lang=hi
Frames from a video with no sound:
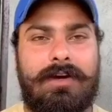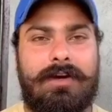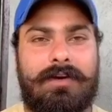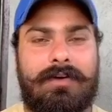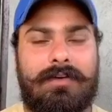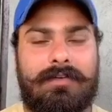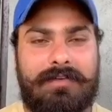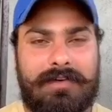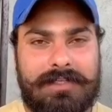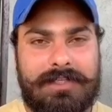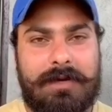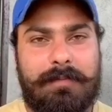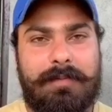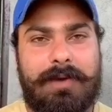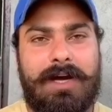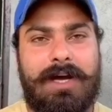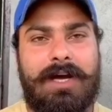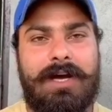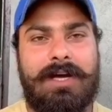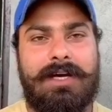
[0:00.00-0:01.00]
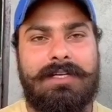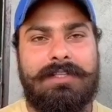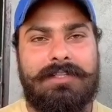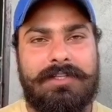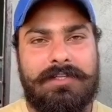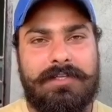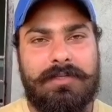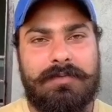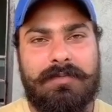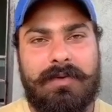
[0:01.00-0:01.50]
वसअप गाय
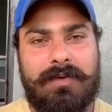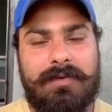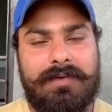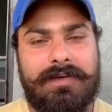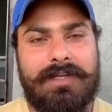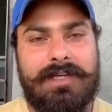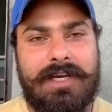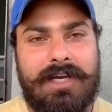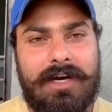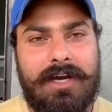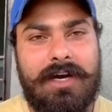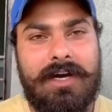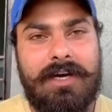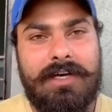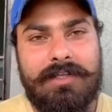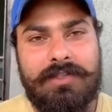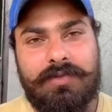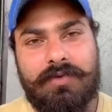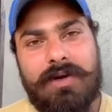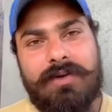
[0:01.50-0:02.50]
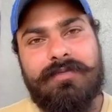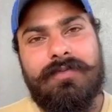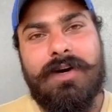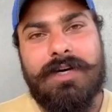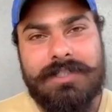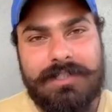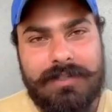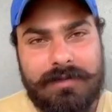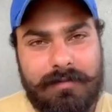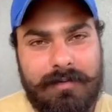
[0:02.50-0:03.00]
दिस इज़ पवन के आर यू आर
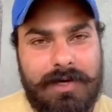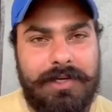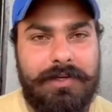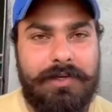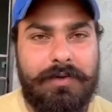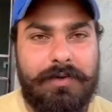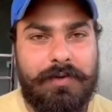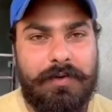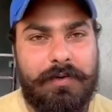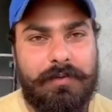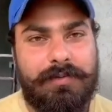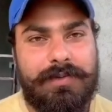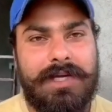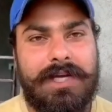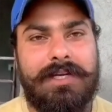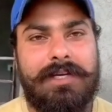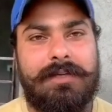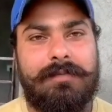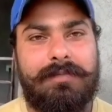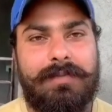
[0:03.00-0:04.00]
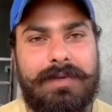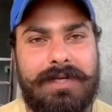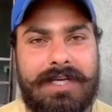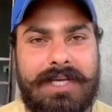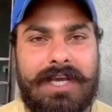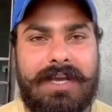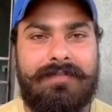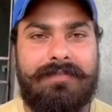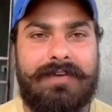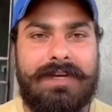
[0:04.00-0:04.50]
वॉचिंग माई यूट्यूब चैनल पी
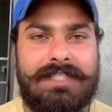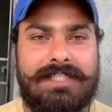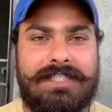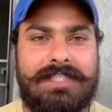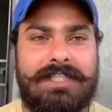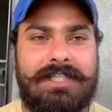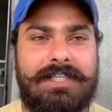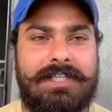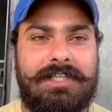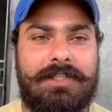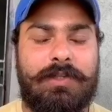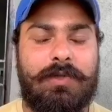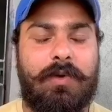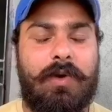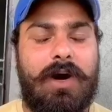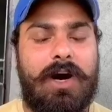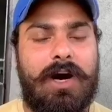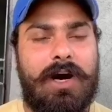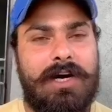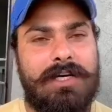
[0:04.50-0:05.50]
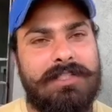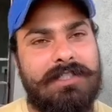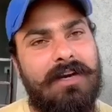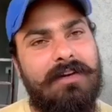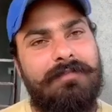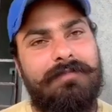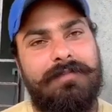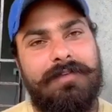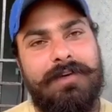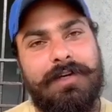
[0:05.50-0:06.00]
के एफ एच डी तो आज
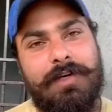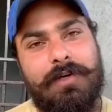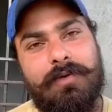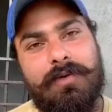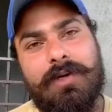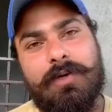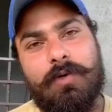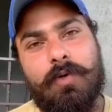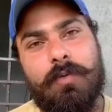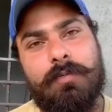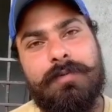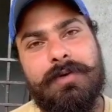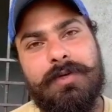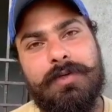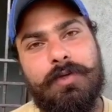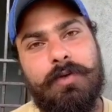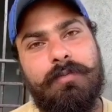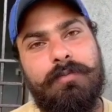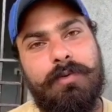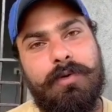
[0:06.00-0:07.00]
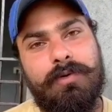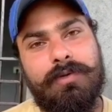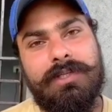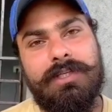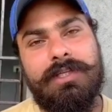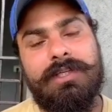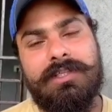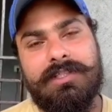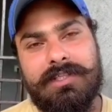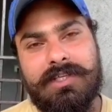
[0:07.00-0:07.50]
का वीडियो का टॉपिक जो
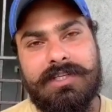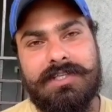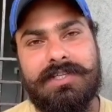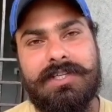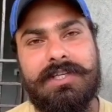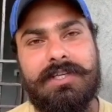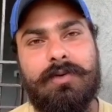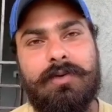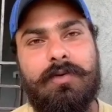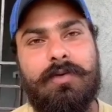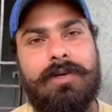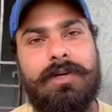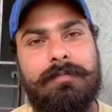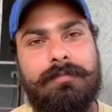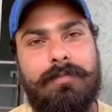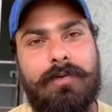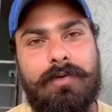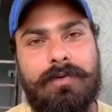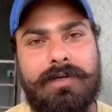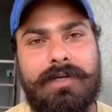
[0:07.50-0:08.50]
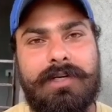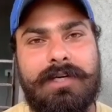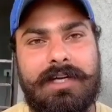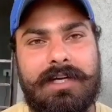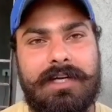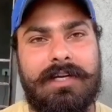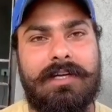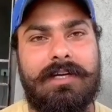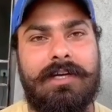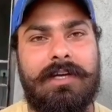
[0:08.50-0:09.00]
बहुत ही इंटरेस्टिंग और इम्पोर्टेंट
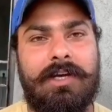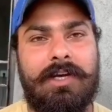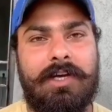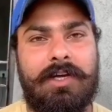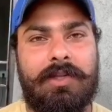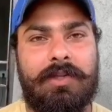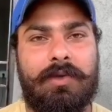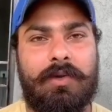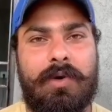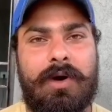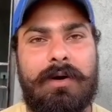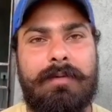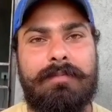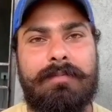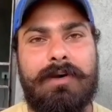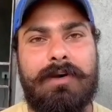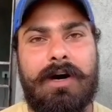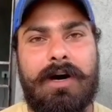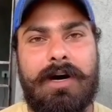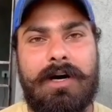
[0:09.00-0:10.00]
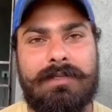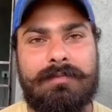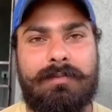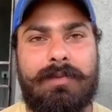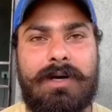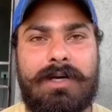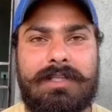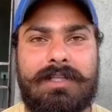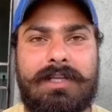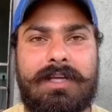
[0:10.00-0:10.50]
है तो हम आज
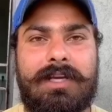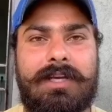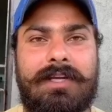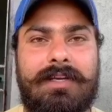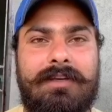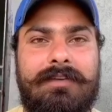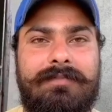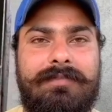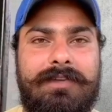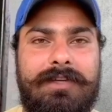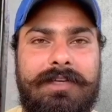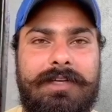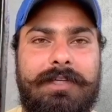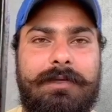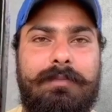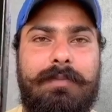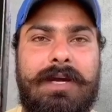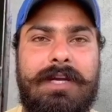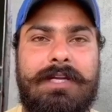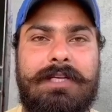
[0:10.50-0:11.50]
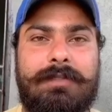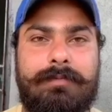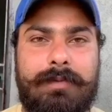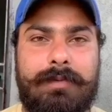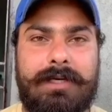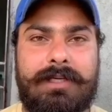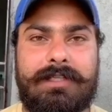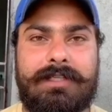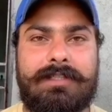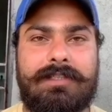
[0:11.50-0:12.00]
बात करेंगे फीड
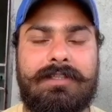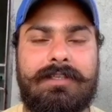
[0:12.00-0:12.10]
मैनेजमेंट